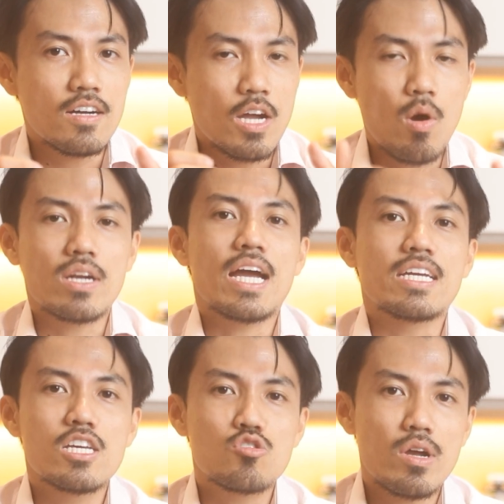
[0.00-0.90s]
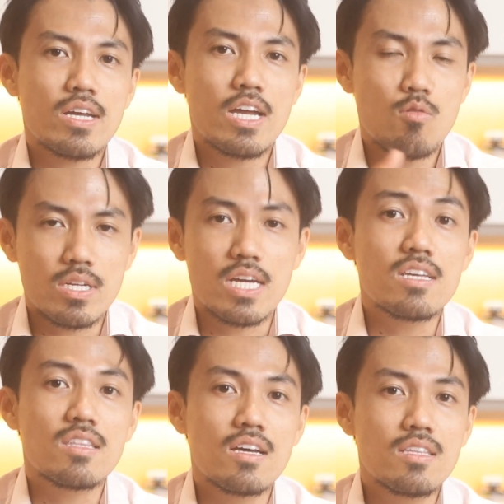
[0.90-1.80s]
cái hoàn cảnh kinh doanh hay hoàn cảnh
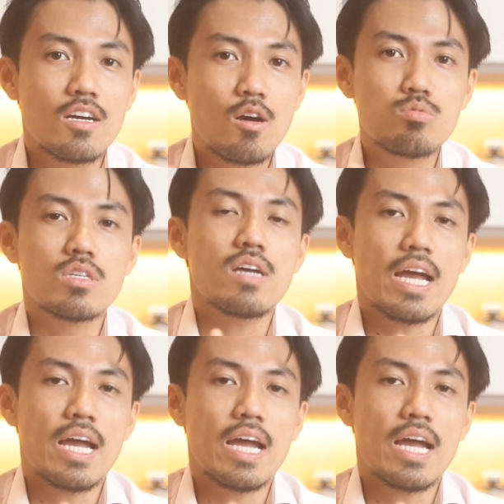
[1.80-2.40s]
kinh tế thì không thực sự